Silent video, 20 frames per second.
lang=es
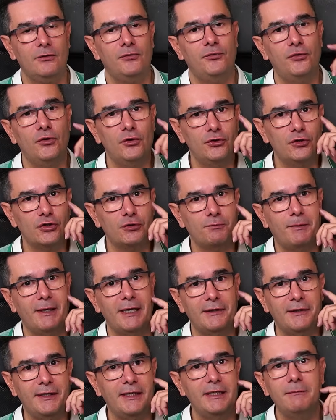fondos para
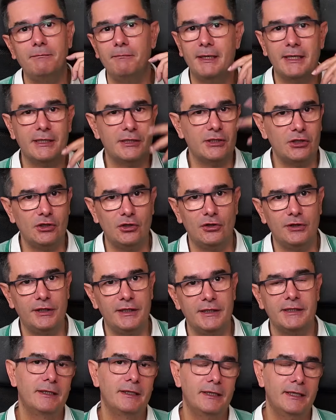hacer
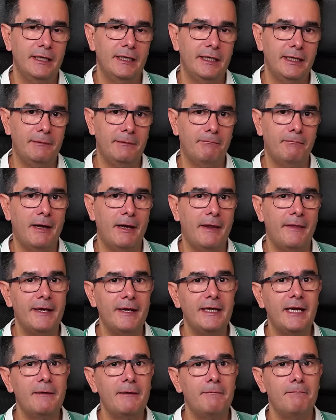inversiones en
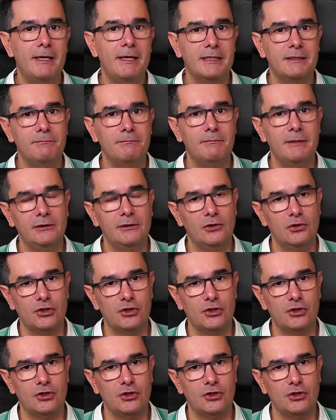Madeira Investment,